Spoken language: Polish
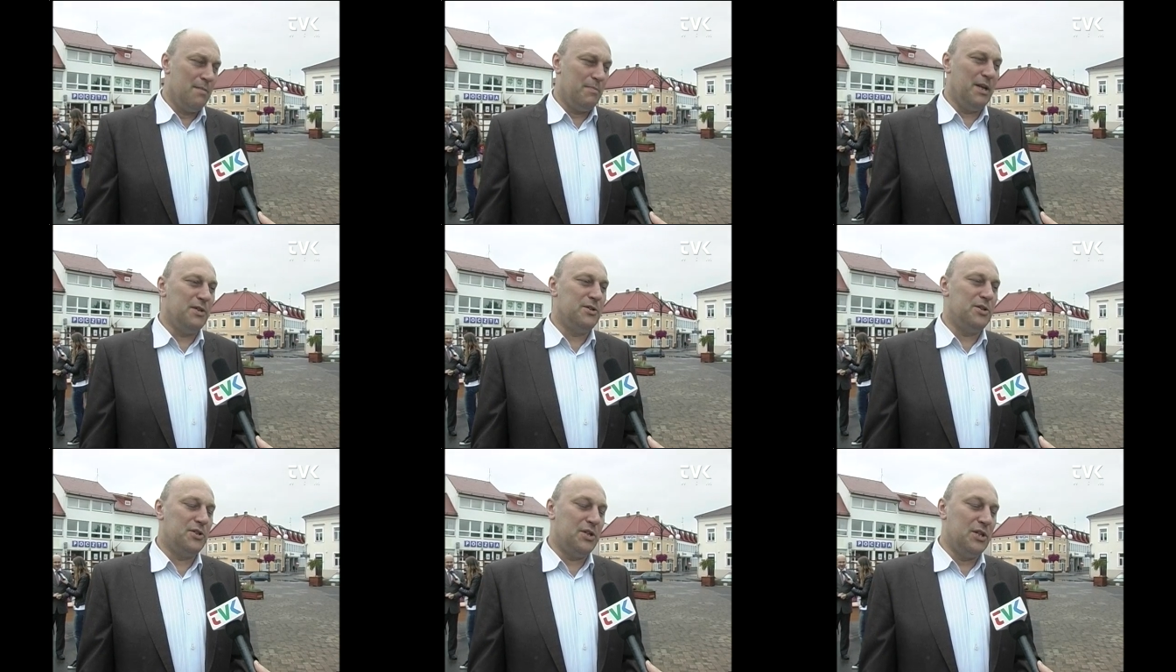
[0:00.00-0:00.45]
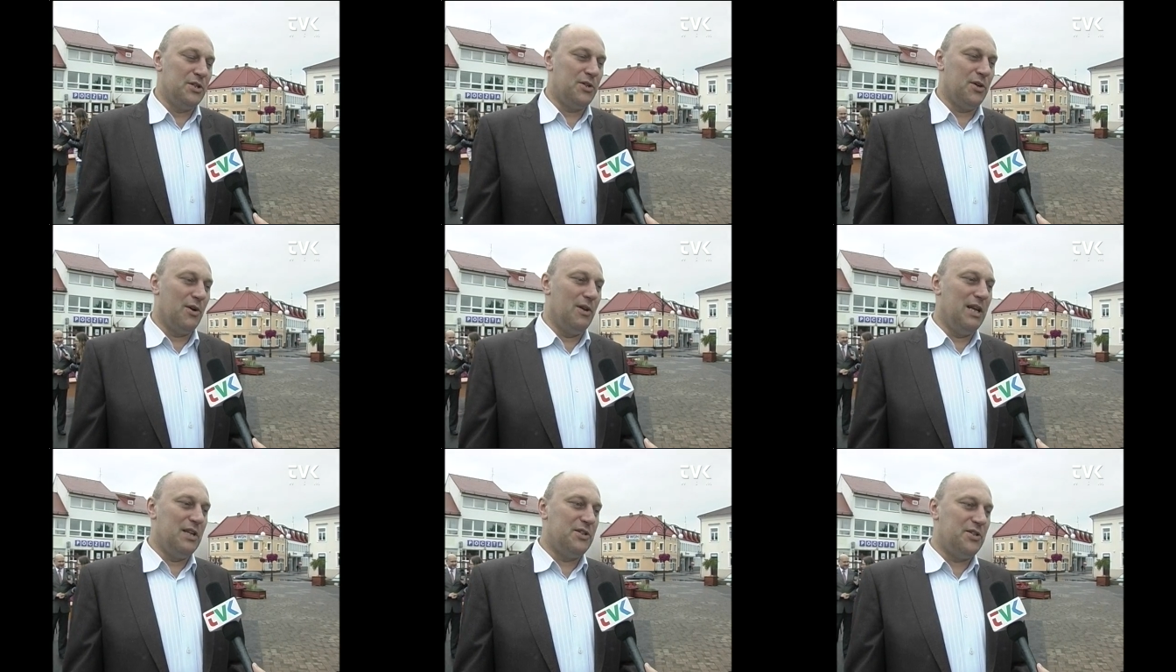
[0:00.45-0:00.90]

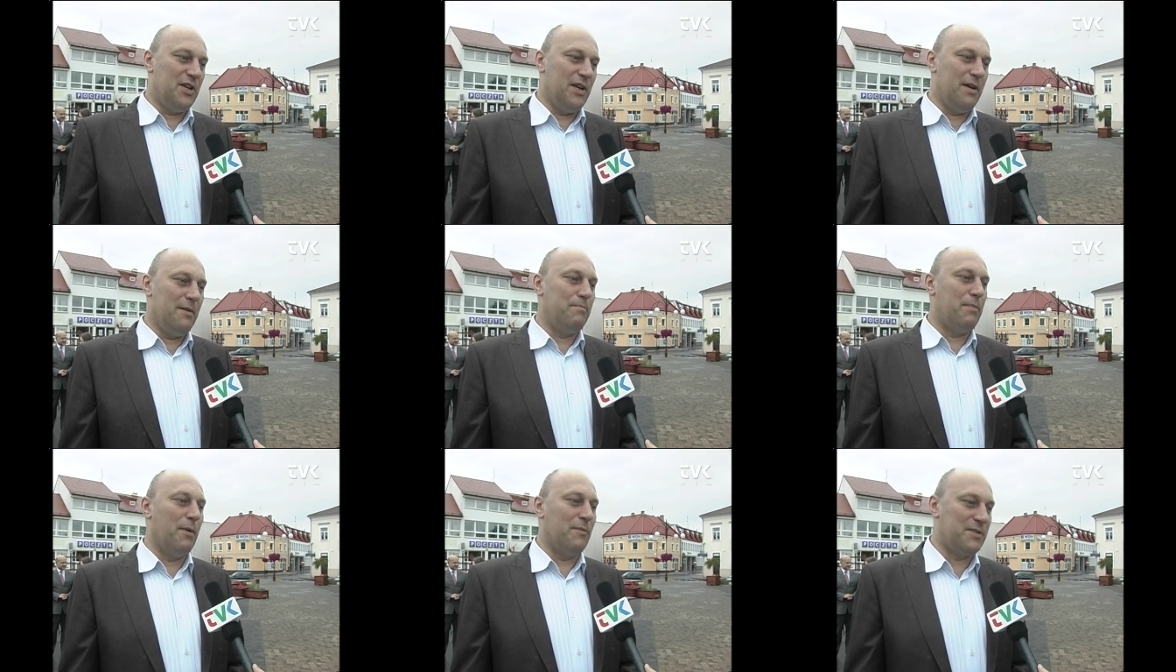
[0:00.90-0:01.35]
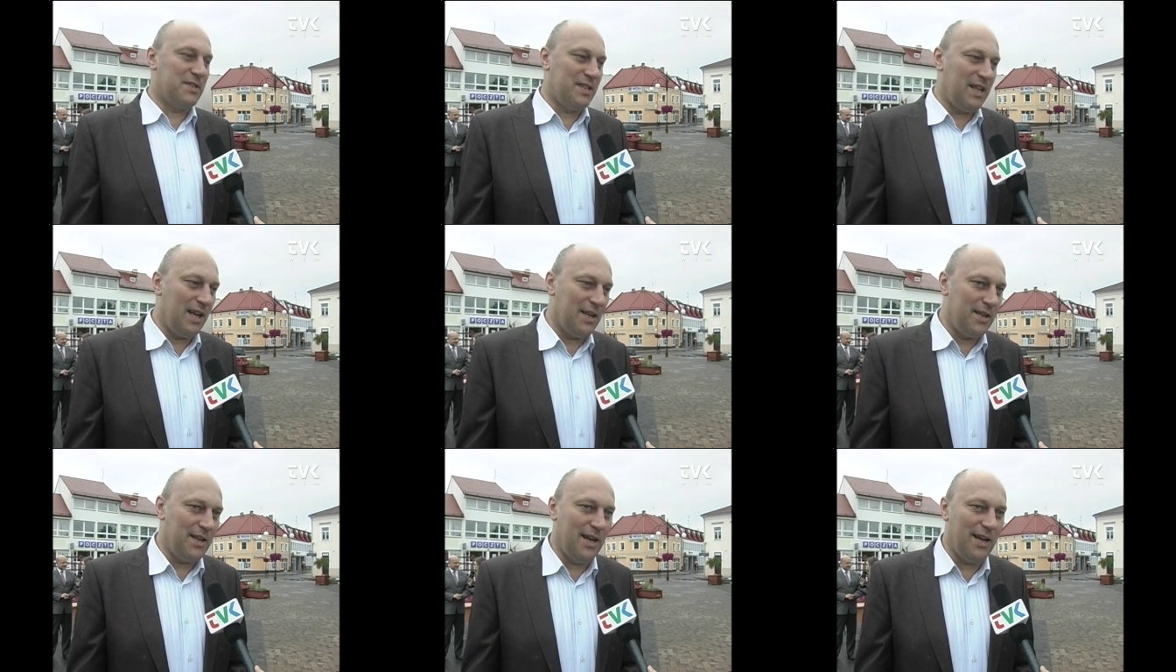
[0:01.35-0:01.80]
50-lecie
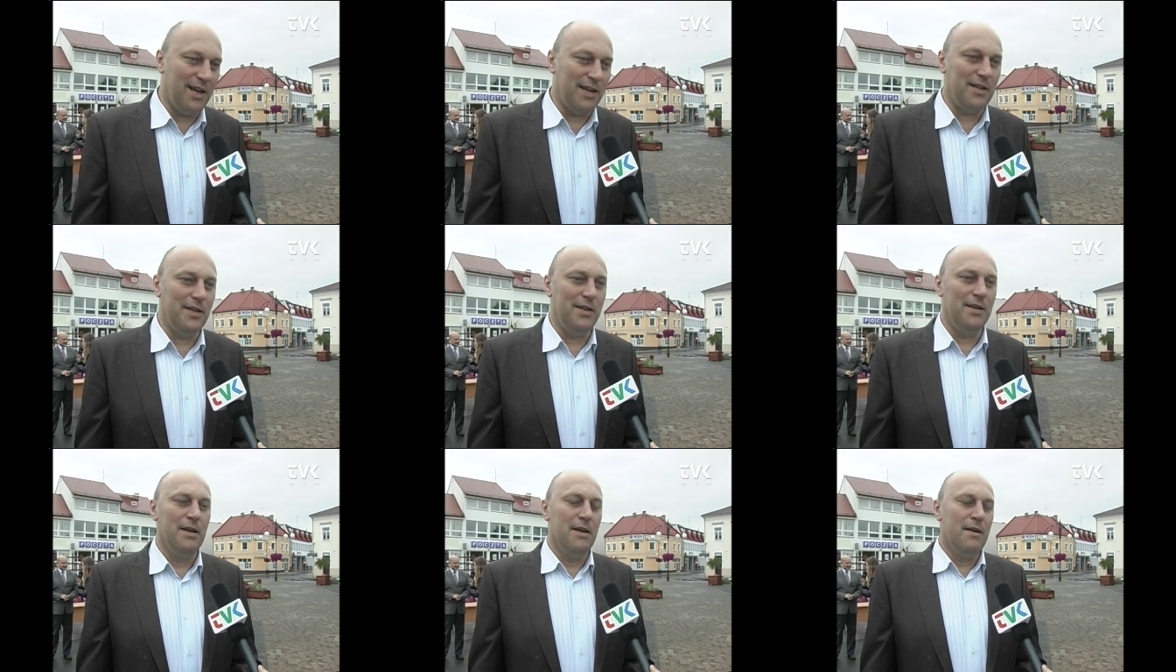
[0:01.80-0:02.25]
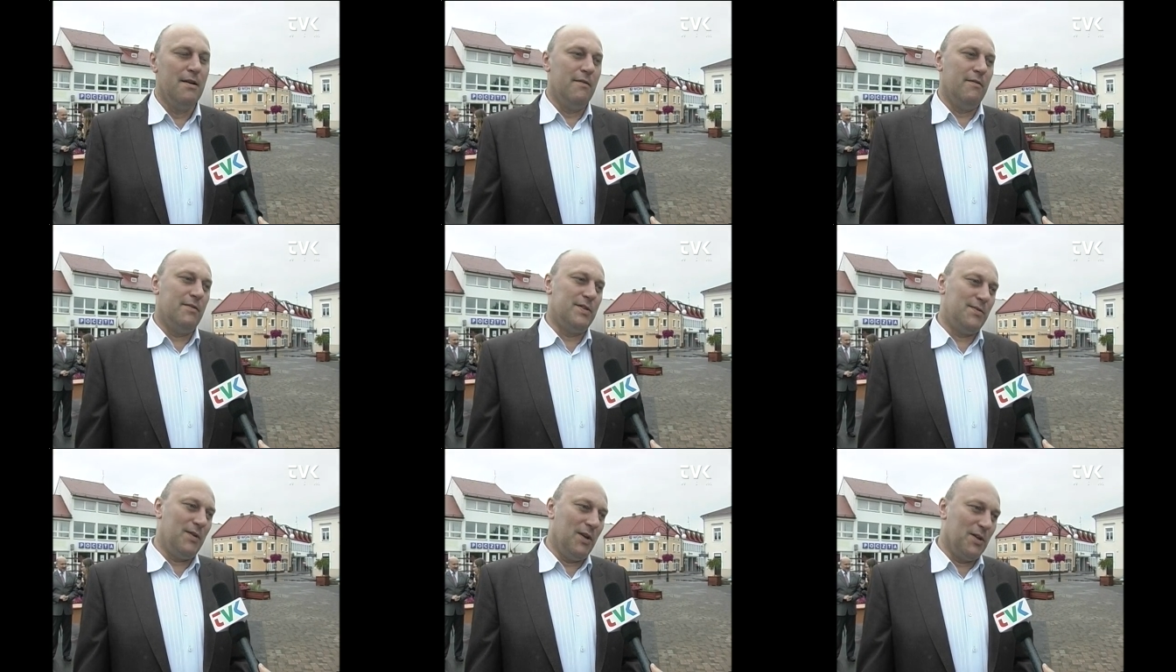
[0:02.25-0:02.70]
powstania i
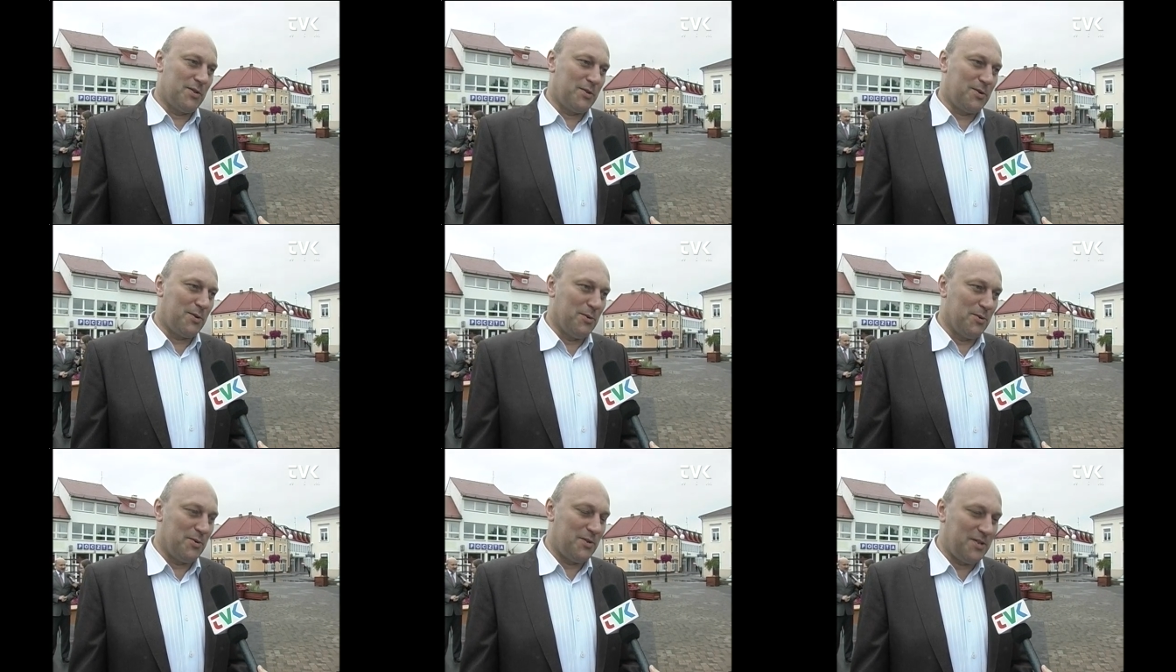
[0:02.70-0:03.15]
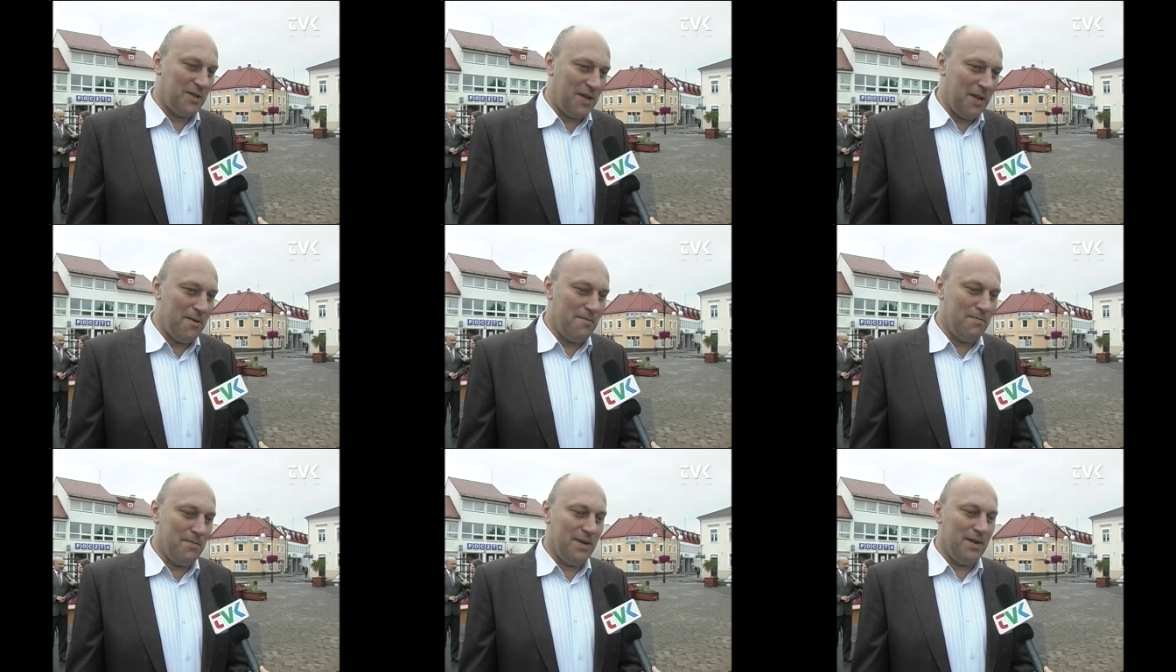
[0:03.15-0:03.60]
w związku z
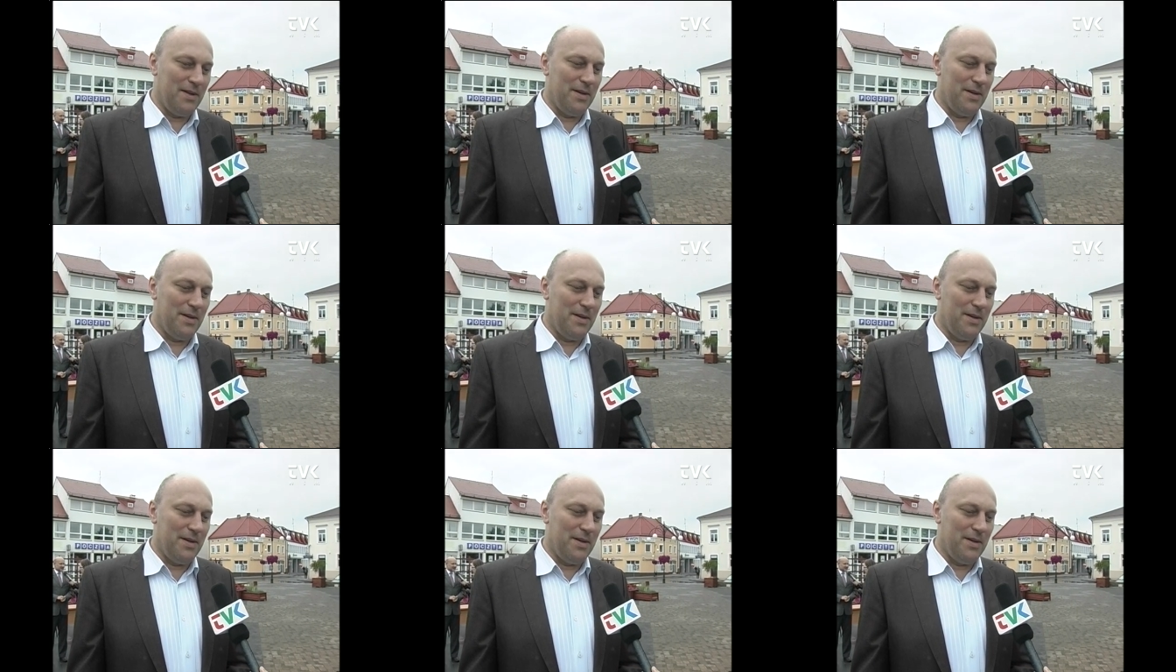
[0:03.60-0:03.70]
tym